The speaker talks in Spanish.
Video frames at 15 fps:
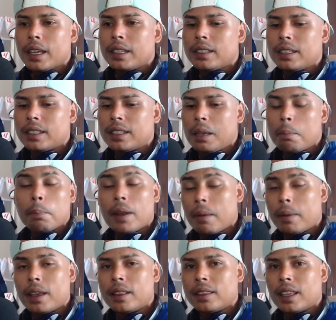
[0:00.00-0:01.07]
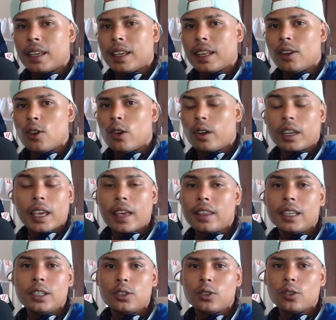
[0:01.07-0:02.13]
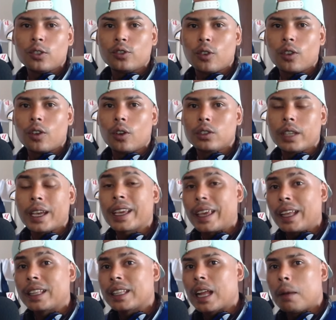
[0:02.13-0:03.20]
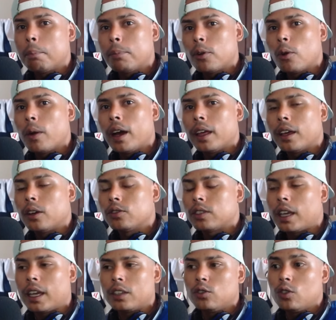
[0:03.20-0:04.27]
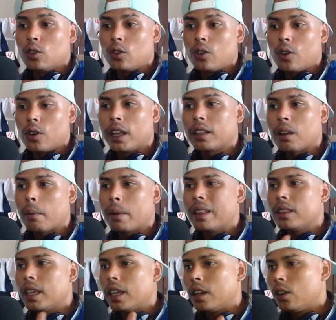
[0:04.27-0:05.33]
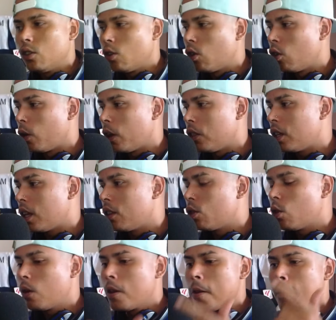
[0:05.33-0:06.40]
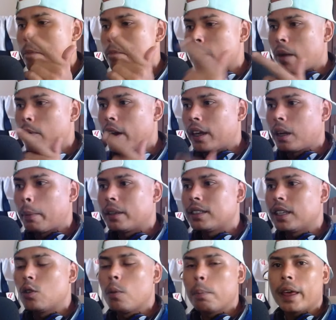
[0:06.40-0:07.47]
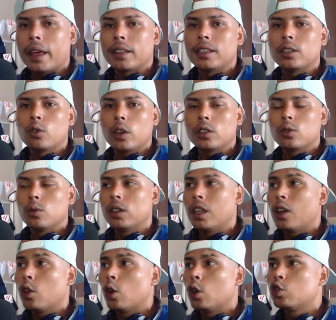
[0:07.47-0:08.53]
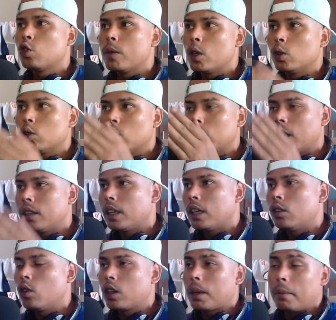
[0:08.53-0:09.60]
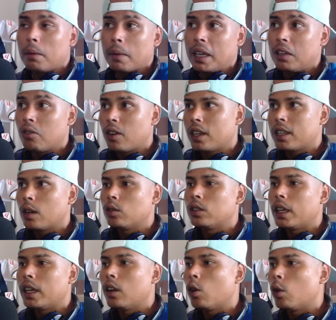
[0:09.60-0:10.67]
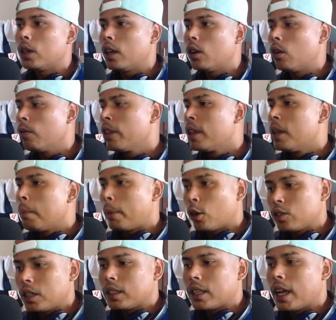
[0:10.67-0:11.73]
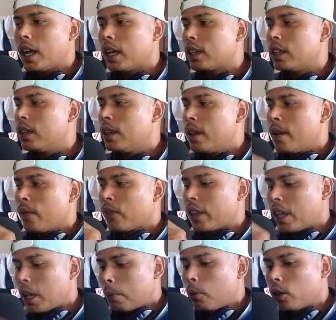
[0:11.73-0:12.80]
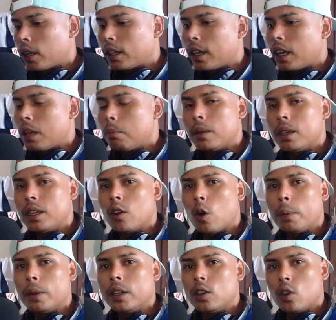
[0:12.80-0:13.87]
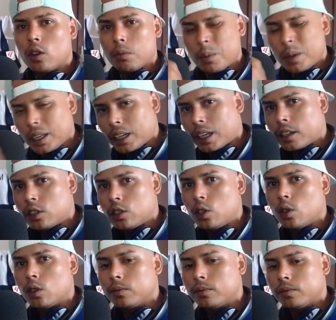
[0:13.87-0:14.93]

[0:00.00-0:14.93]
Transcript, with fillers: simplemente lo que ha dicho son cosas que están probadas. O sea, yo honestamente no lo entiendo. Vamos a repasar un pedacito de su video de 8 minutos 32 que me imagino que ya ustedes lo vieron. Pero si estás aquí es porque quieres mi opinión, mi reacción